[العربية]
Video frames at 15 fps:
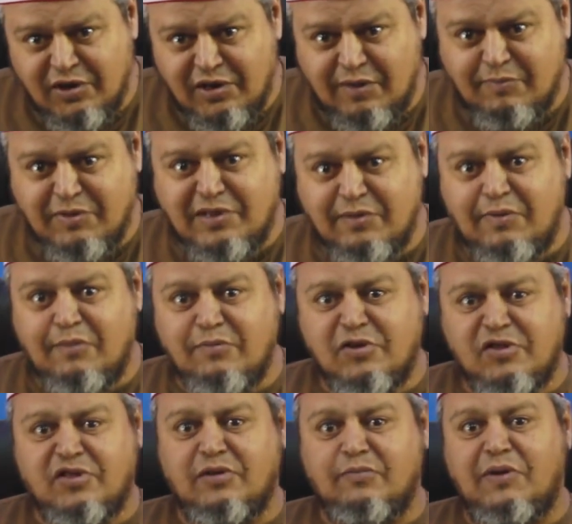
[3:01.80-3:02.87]
لما تبقى
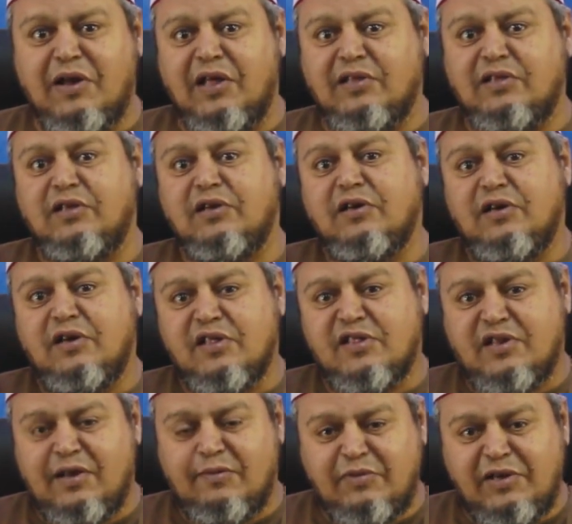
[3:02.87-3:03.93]
مصر بلد
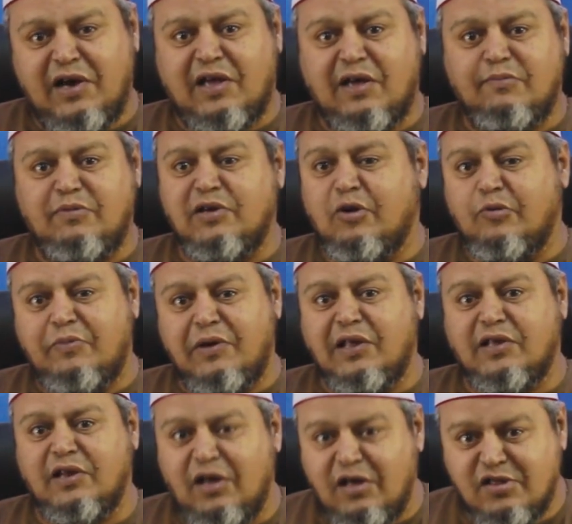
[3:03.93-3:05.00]
إسلامية كبيرة
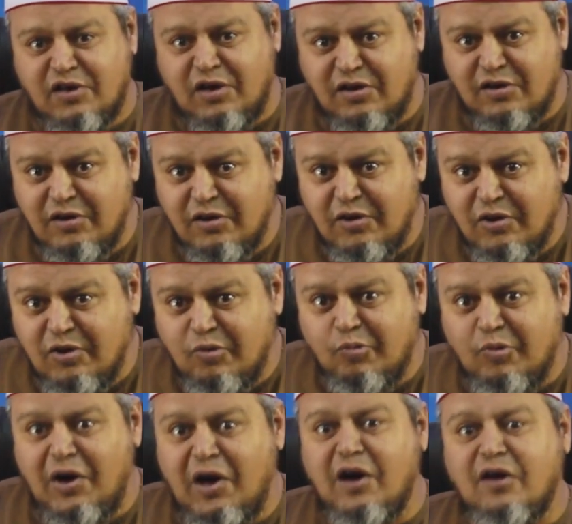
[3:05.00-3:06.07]
وبلد الأزهر
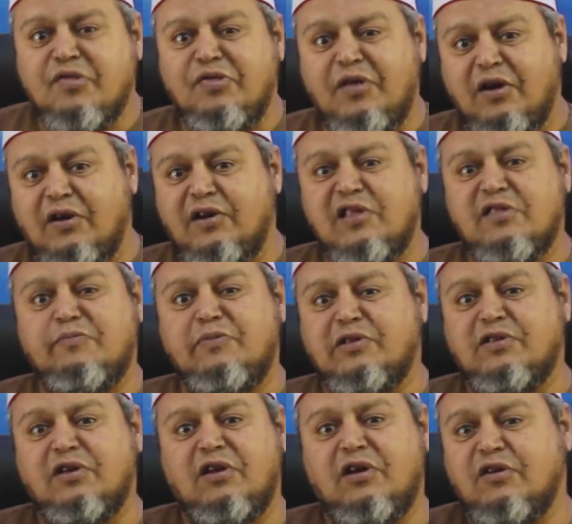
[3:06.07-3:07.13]
وأكثر نسبة
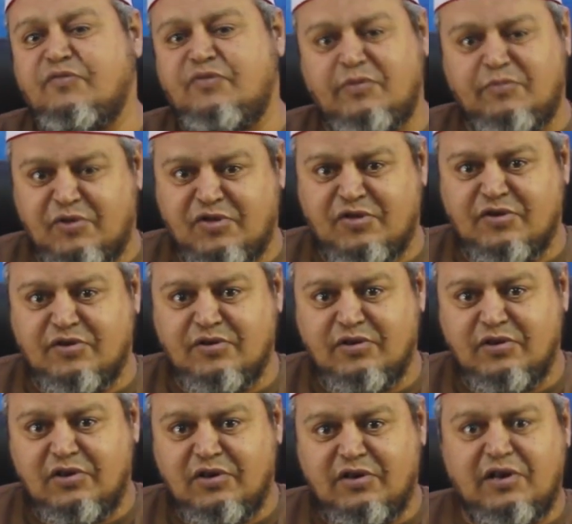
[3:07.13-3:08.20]
طلاق في مصر
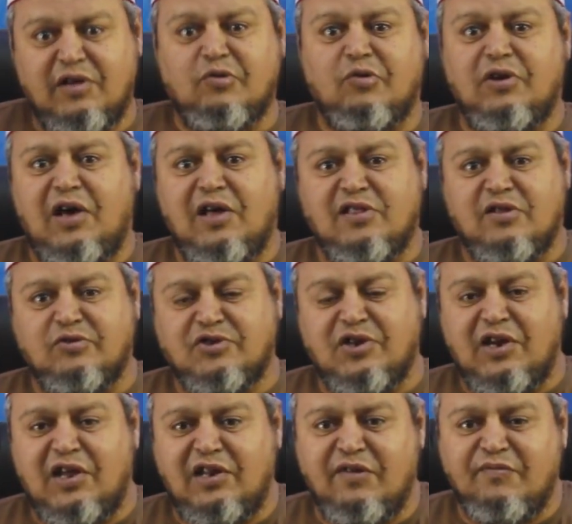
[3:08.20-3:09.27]
ندعو الله عز
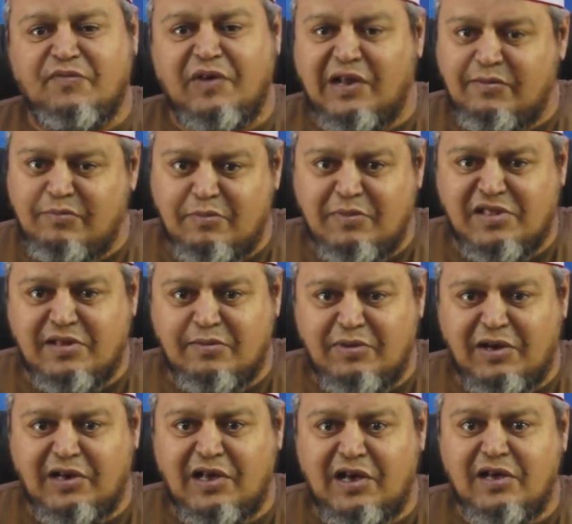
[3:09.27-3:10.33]
وجل أن ينفعنا بما
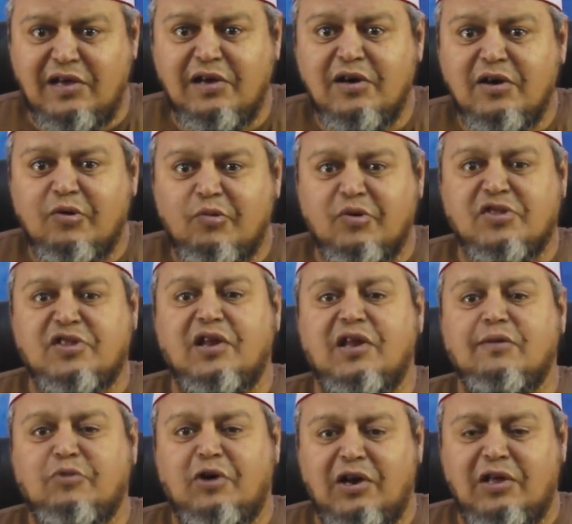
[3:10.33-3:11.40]
سمعنا
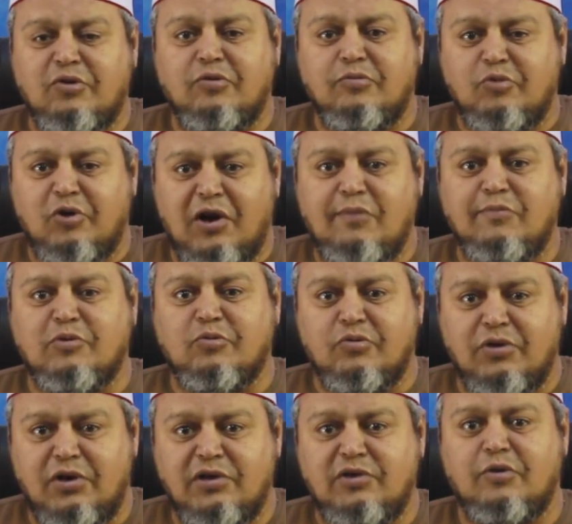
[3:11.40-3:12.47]
والسلام عليكم ورحمة
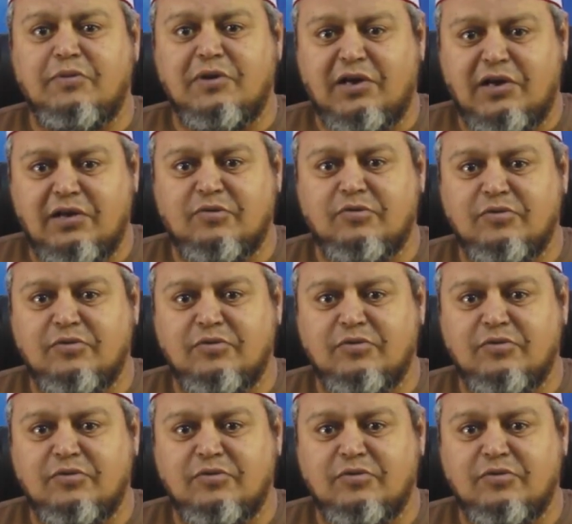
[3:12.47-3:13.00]
الله وبركاته